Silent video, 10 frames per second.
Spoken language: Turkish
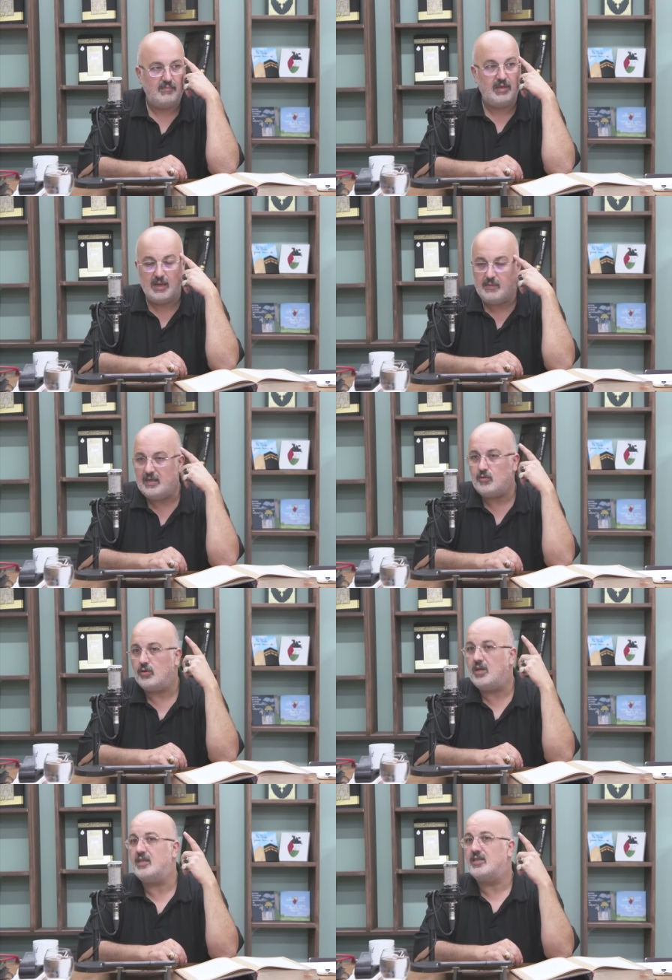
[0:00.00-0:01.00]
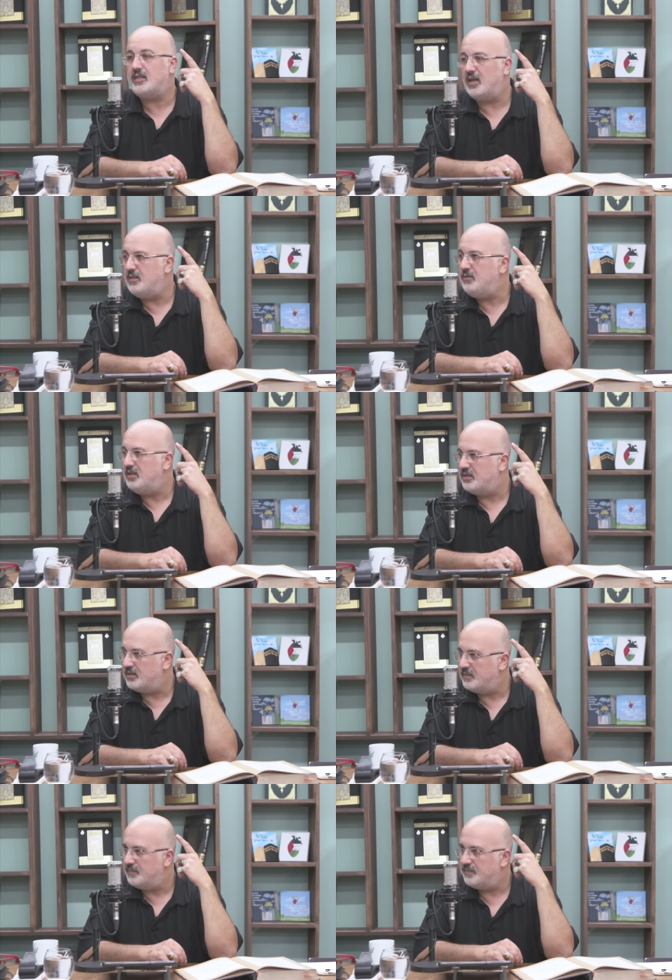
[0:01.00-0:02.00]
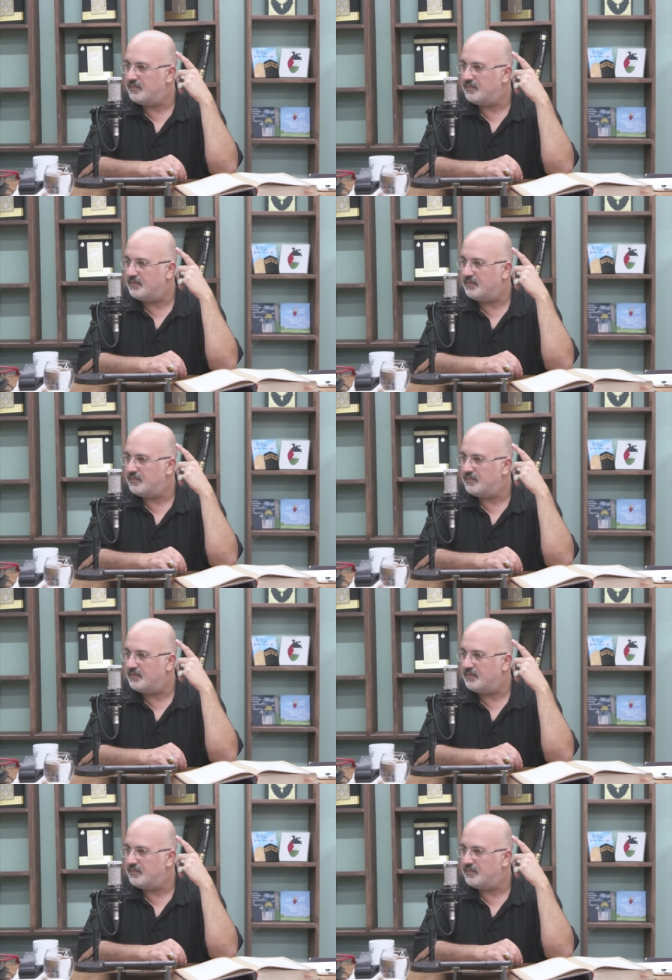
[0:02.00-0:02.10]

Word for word: Bilemeyiz onu Hazreti Ali bilir.